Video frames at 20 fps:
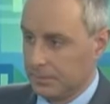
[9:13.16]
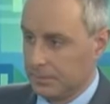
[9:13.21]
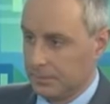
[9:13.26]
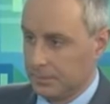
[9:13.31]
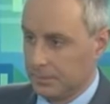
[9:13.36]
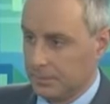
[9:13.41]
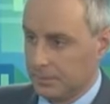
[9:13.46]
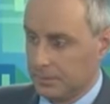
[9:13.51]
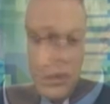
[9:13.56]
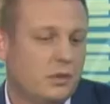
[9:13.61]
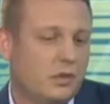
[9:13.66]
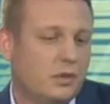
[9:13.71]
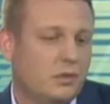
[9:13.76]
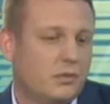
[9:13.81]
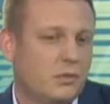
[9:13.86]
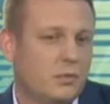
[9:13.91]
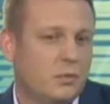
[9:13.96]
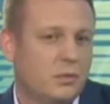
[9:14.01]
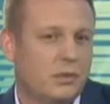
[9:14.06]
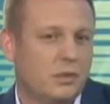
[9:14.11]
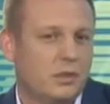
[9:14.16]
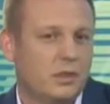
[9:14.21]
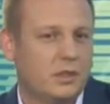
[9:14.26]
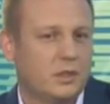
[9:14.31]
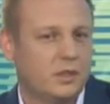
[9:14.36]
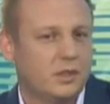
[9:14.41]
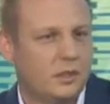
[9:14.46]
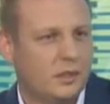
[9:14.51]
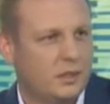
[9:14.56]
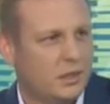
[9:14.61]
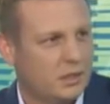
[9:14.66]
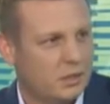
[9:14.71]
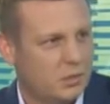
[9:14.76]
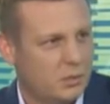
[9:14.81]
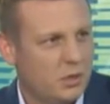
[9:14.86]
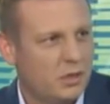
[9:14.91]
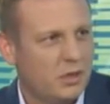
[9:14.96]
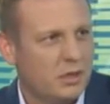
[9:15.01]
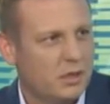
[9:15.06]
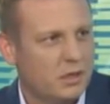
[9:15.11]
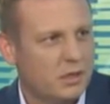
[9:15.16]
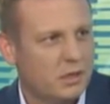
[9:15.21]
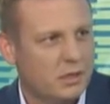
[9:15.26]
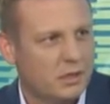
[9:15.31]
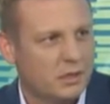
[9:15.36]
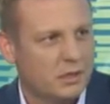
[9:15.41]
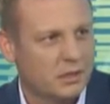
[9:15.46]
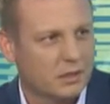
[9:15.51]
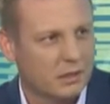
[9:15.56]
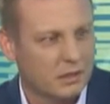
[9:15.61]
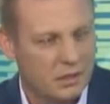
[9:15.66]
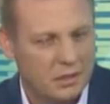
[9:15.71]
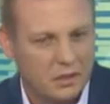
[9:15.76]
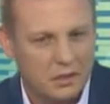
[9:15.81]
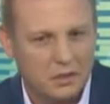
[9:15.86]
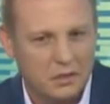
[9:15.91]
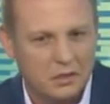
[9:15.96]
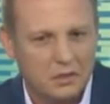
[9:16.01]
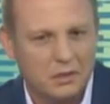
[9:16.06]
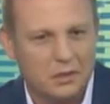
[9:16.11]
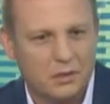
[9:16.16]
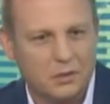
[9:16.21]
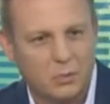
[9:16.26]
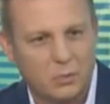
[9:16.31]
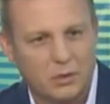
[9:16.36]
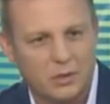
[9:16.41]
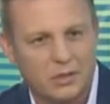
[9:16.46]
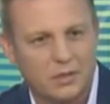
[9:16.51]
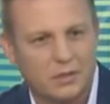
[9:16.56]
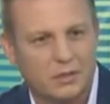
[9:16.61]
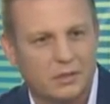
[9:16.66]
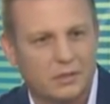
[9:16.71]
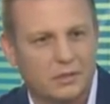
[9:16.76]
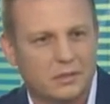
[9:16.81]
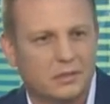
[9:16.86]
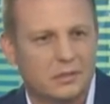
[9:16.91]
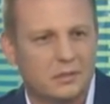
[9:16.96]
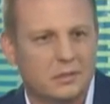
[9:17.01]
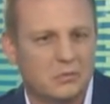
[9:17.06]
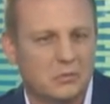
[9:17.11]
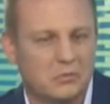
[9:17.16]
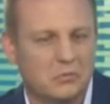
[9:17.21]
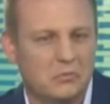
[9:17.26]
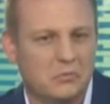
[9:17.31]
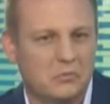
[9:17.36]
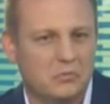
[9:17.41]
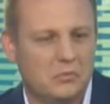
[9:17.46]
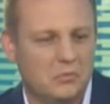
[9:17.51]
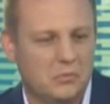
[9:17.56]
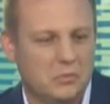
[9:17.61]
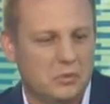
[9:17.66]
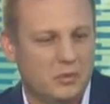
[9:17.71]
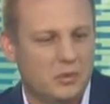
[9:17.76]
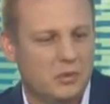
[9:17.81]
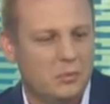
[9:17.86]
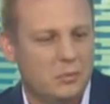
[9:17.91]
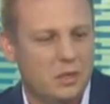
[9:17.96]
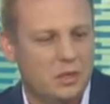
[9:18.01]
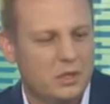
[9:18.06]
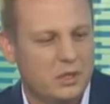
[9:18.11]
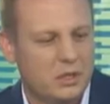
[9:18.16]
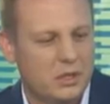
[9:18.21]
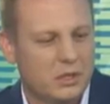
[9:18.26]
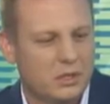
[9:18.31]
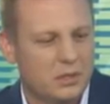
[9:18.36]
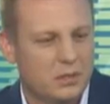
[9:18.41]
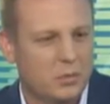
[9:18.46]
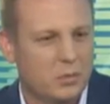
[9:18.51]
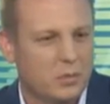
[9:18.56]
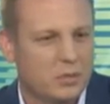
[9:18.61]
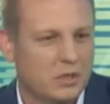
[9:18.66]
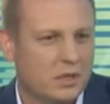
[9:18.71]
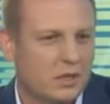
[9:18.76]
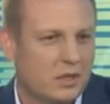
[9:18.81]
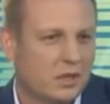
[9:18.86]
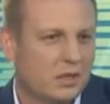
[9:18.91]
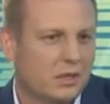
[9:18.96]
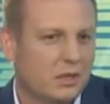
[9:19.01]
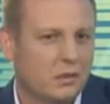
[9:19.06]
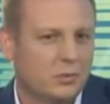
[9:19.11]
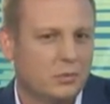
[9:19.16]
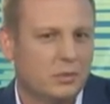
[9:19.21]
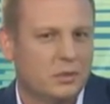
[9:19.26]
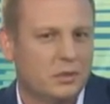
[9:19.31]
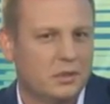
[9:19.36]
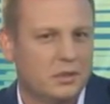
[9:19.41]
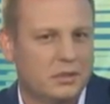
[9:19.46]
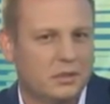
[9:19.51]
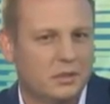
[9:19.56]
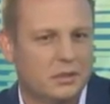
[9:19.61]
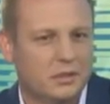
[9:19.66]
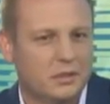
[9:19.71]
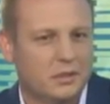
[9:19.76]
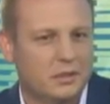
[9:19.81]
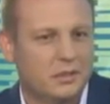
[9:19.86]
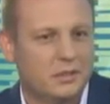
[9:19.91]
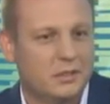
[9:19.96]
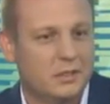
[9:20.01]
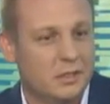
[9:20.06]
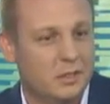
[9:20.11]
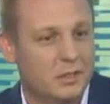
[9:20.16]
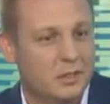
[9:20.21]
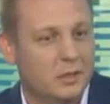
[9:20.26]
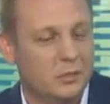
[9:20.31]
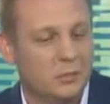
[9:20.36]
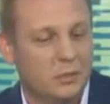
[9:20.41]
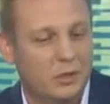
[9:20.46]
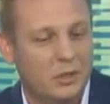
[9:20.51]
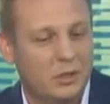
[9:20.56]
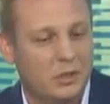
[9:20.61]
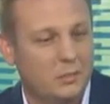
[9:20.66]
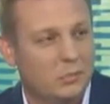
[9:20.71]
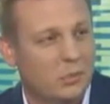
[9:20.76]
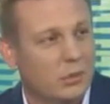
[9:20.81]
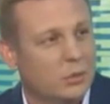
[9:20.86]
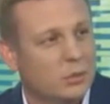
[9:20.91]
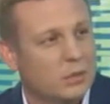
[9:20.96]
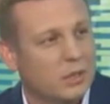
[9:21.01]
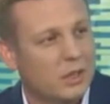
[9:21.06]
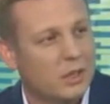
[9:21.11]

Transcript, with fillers: для сотрудников, во-первых, это для самих интересно, да, где-то мы э, небольшие освобождения от работы делаем. То да? есть преференции